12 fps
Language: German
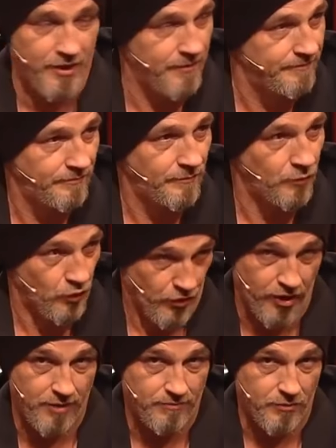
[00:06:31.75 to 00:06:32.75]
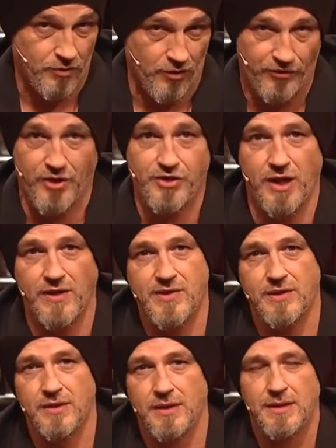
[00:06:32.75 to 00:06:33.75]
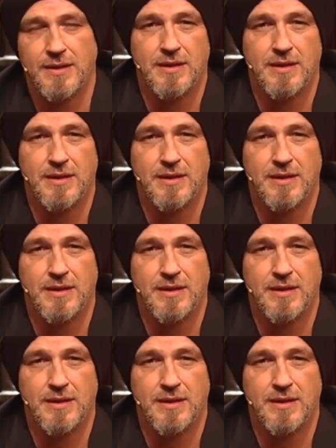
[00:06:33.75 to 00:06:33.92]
oder? Oder unterschätzt.